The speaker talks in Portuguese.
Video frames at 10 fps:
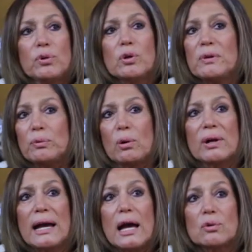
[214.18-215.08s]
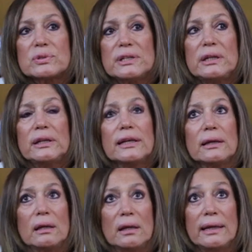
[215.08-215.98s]
Porque o Manuel Carlos, ele,
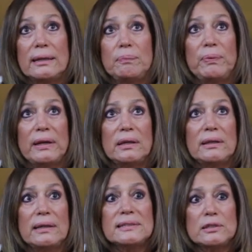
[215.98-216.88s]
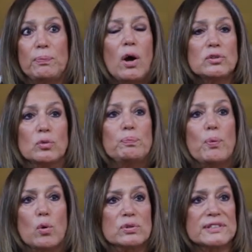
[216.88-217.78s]
ele, ele, ele se bota um
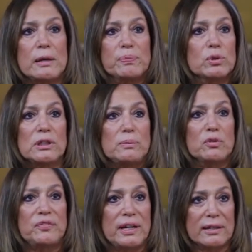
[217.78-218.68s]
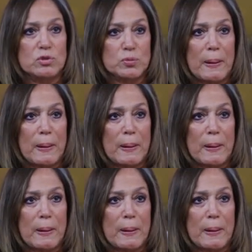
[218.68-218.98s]
pouco sempre quando ele me oferece os